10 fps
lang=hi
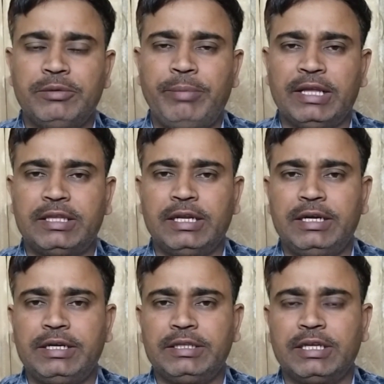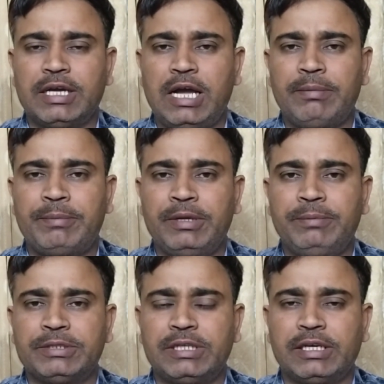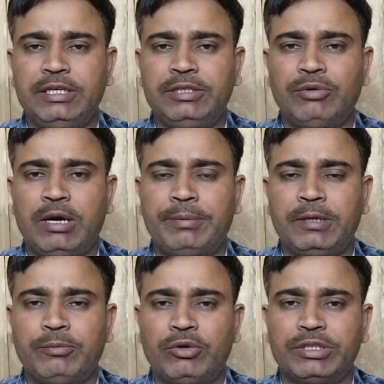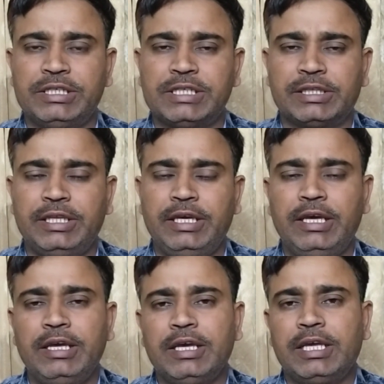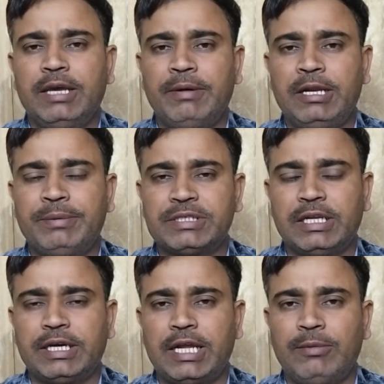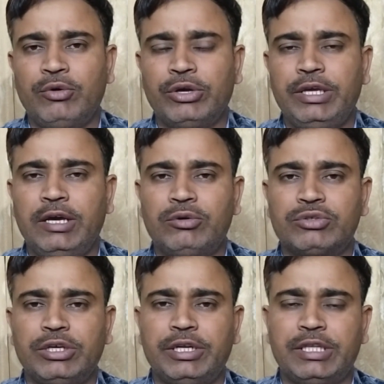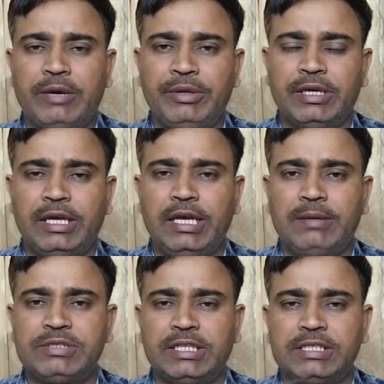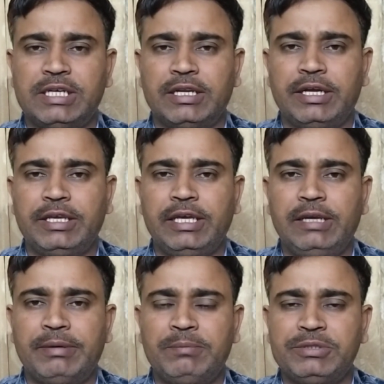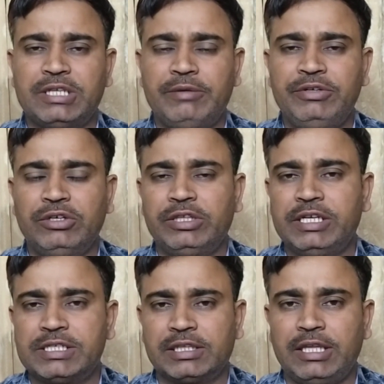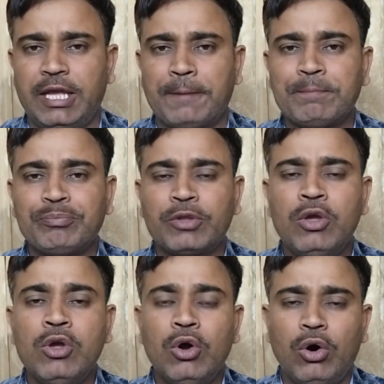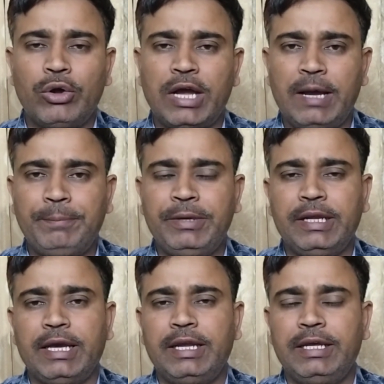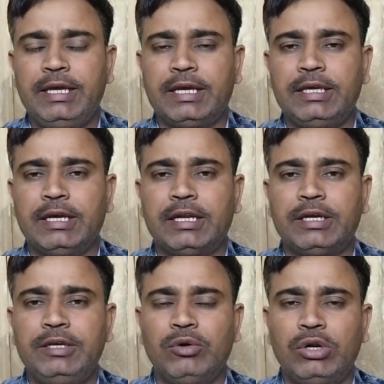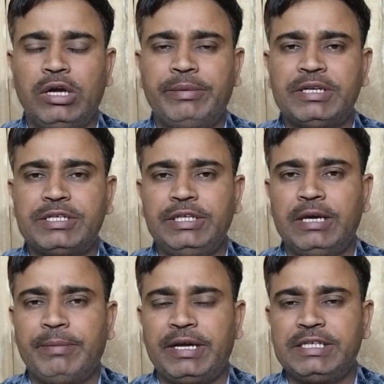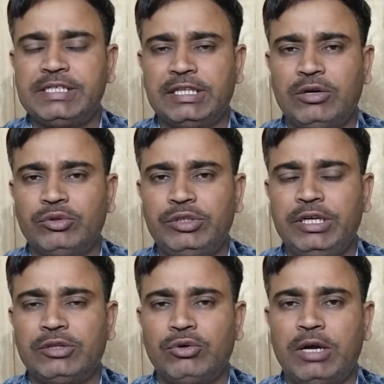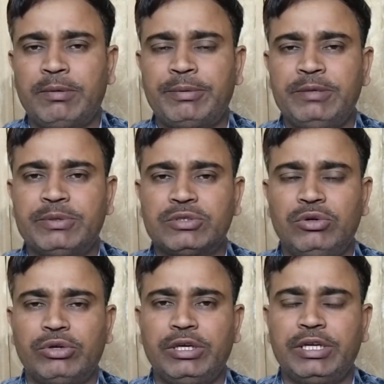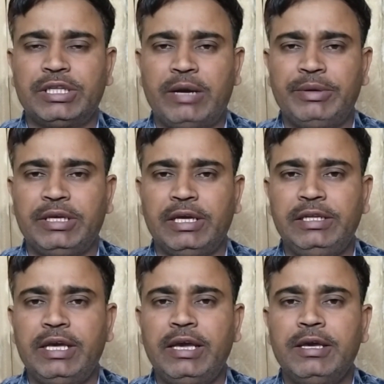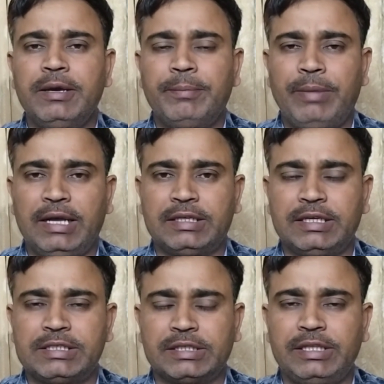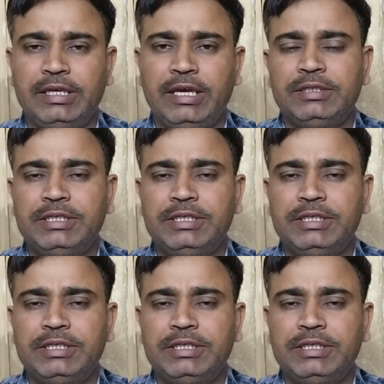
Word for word: बहत्तर घंटे तक आप अपनी फसल की वहाँ पर रिपोर्ट दे सकते हैं कि हमारी फसल खराब हो गई है और उसकी गिरदावरी कराएं आप ज़्यादा जानकारी के लिए अपना पिछला वीडियो देख सकते हैं और अब फिर कह रहे हैं कि अगर कहीं ओलावृष्टि या बारिश ज़्यादा होती है तो आप अपनी फसलों की गिरदावरी के लिए बात कर सकते हैं